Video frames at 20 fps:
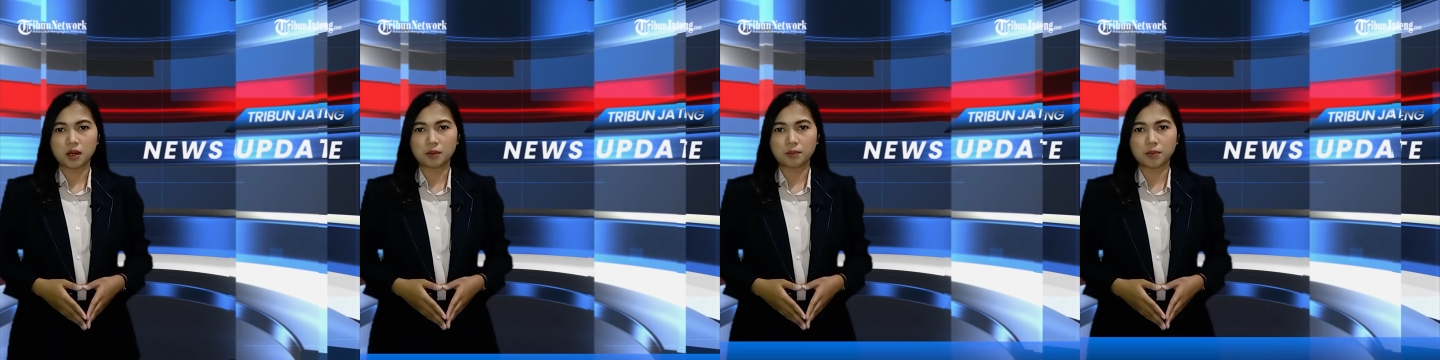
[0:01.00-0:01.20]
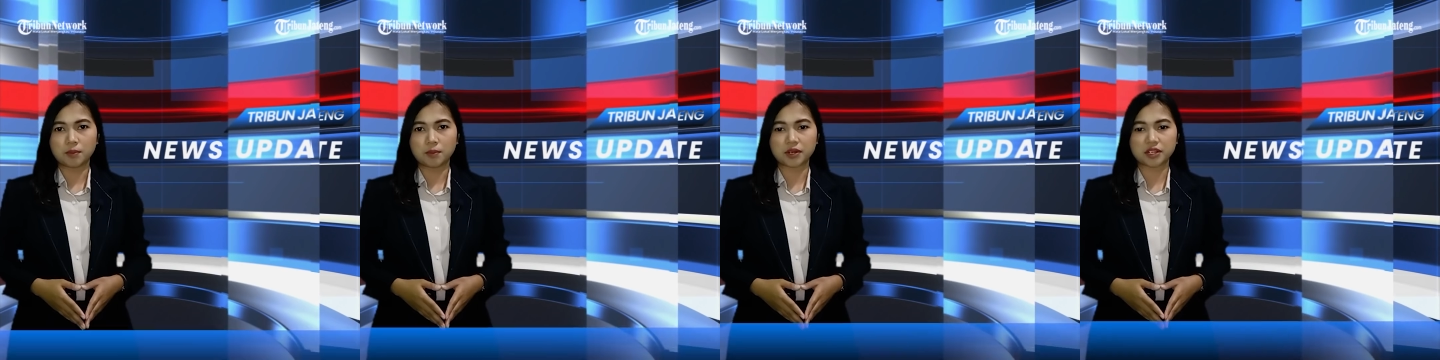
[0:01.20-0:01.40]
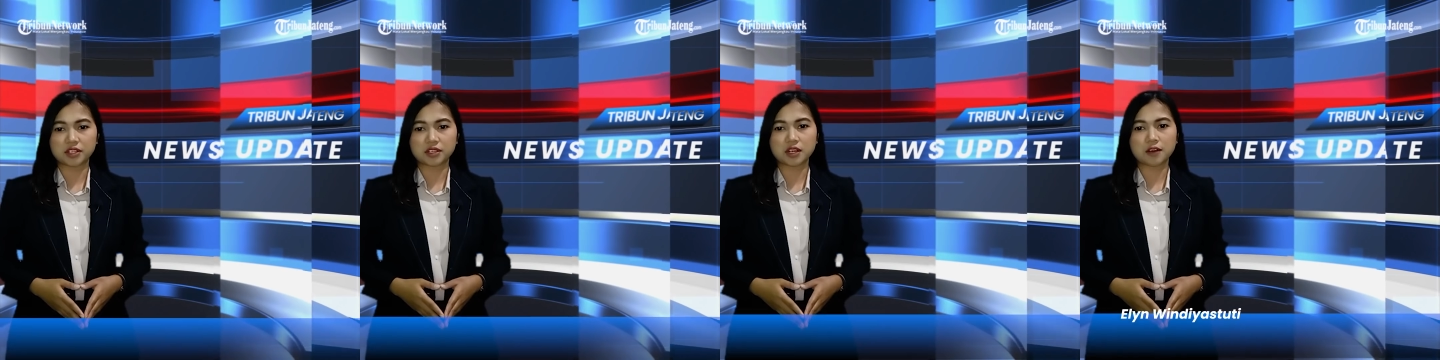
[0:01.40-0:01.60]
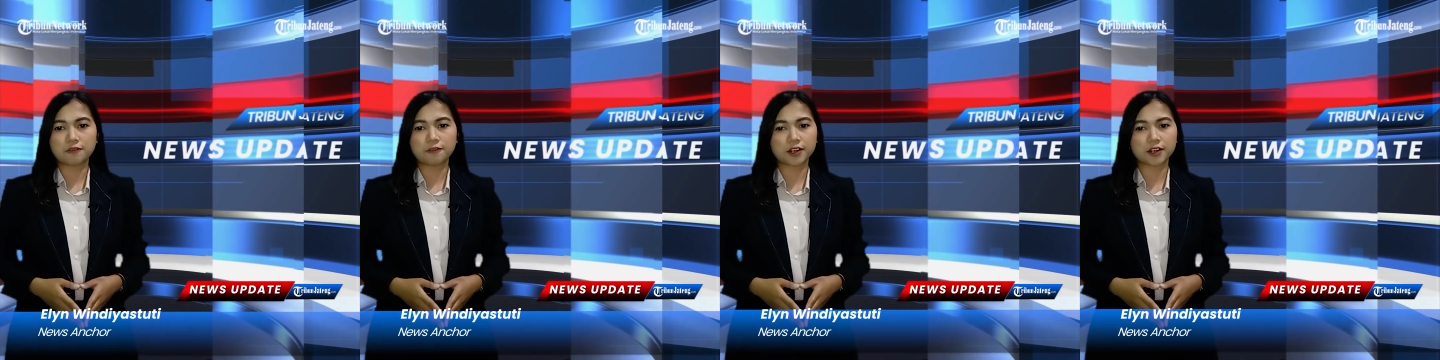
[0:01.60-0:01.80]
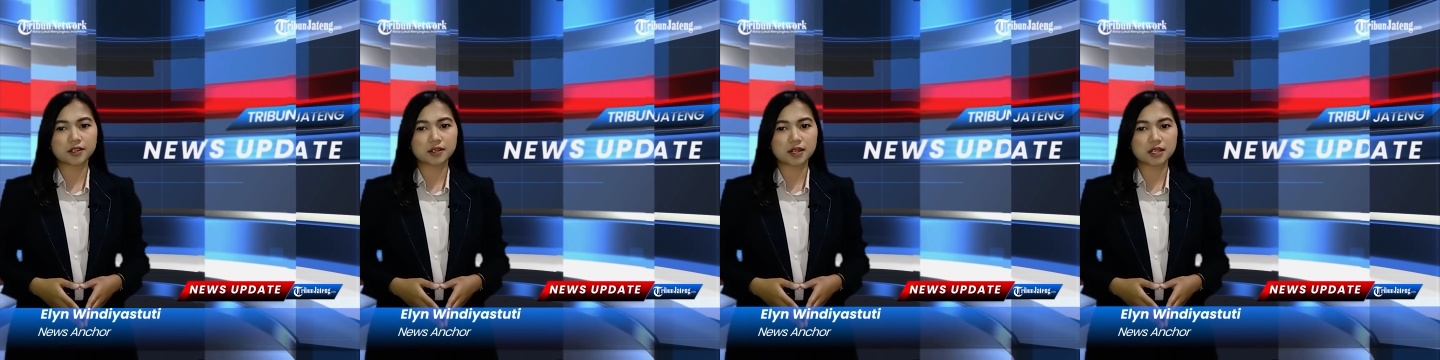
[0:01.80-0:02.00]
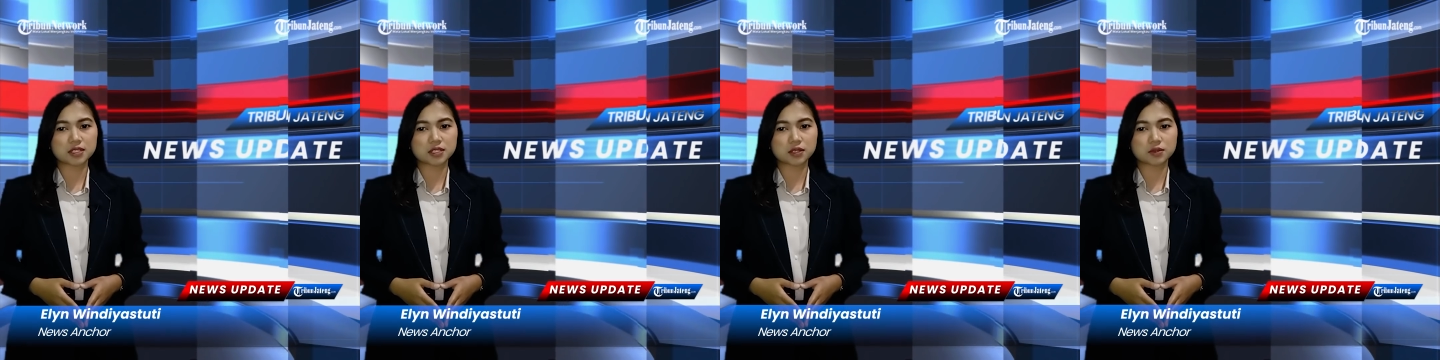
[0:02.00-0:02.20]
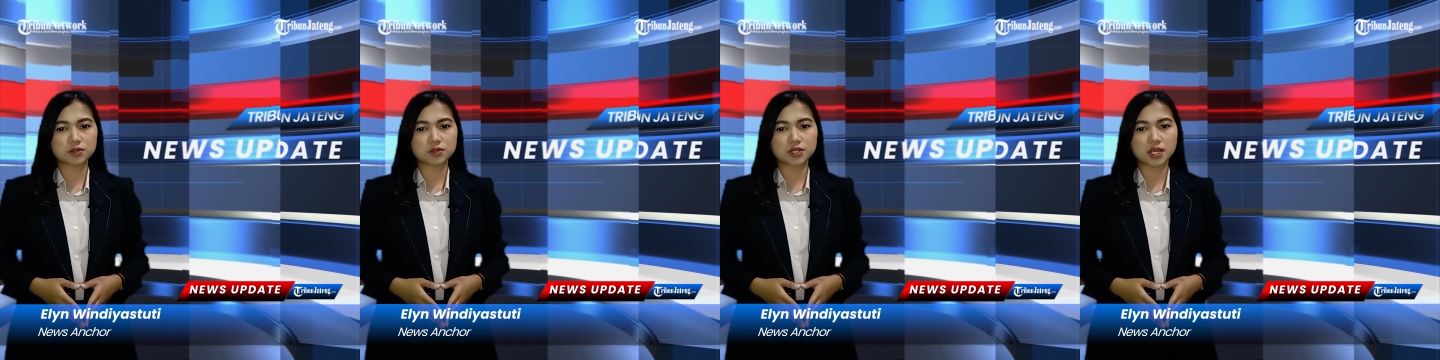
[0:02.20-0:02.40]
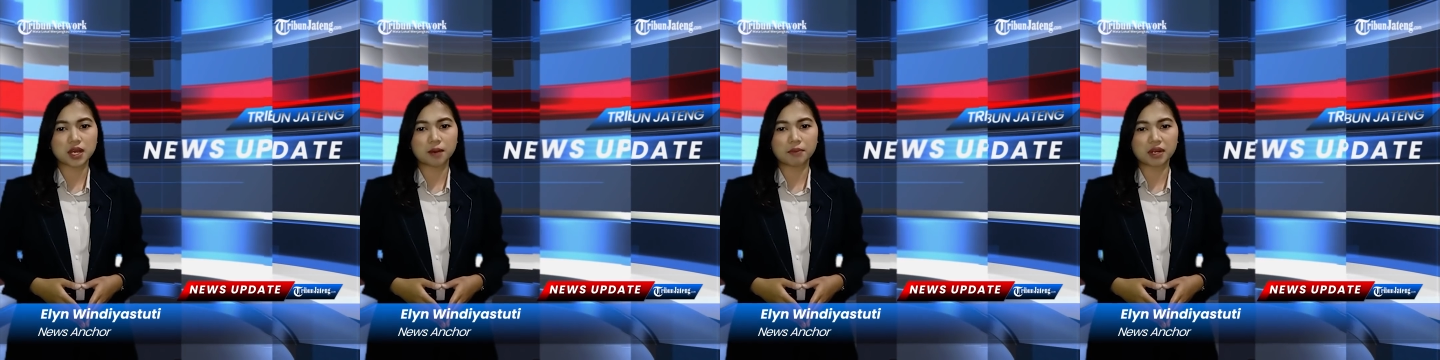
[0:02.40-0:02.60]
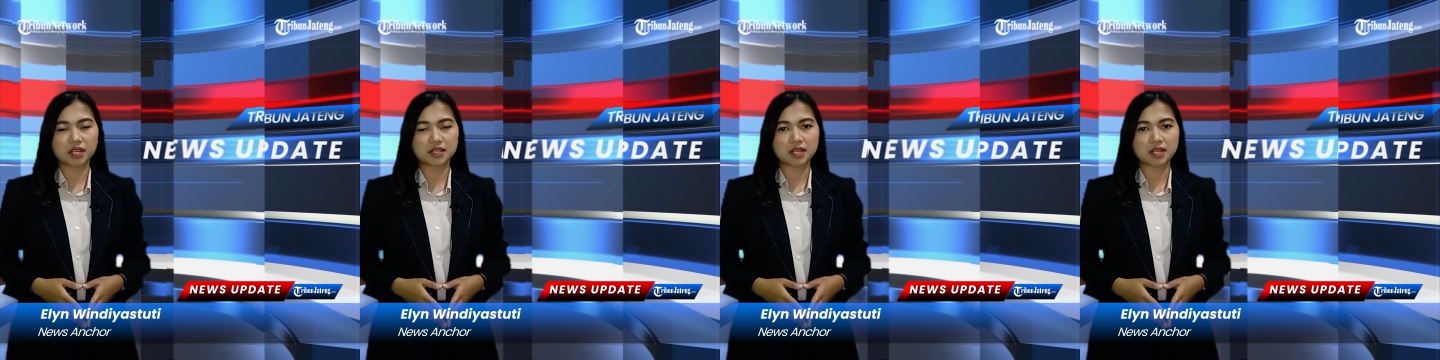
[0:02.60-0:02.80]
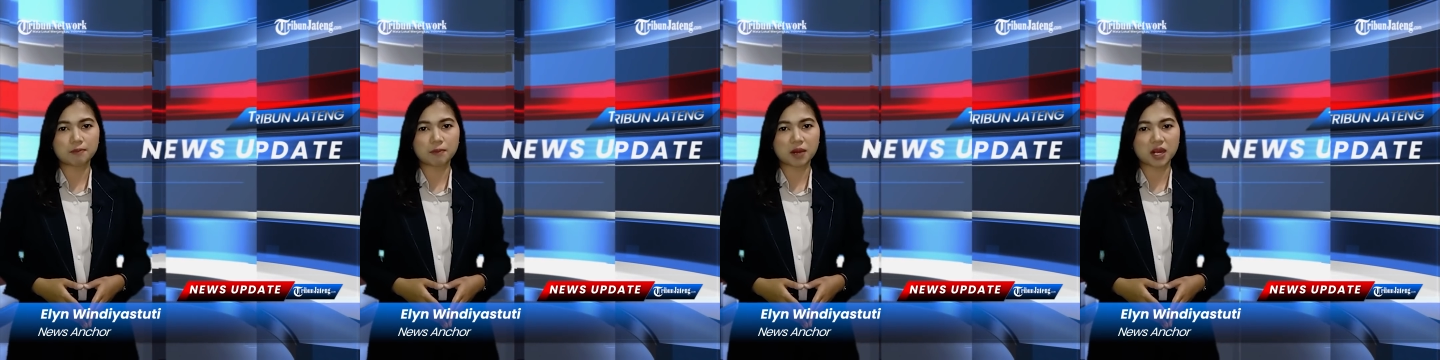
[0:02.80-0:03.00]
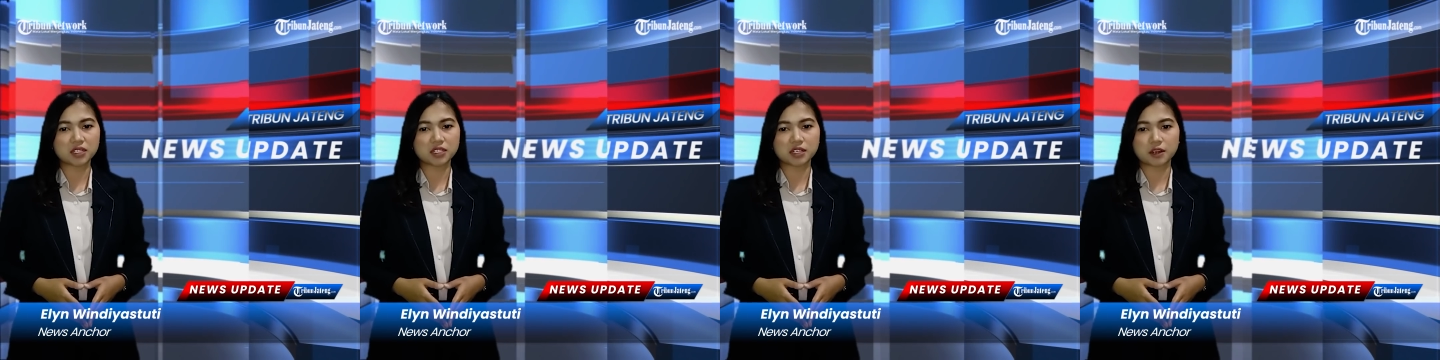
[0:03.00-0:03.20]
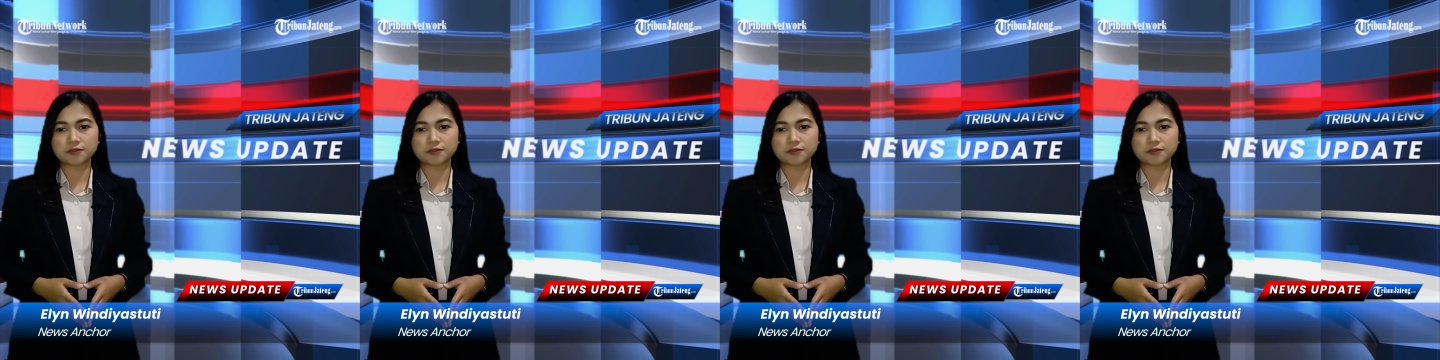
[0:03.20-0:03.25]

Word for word: Pemerintah Federasi Rusia menetapkan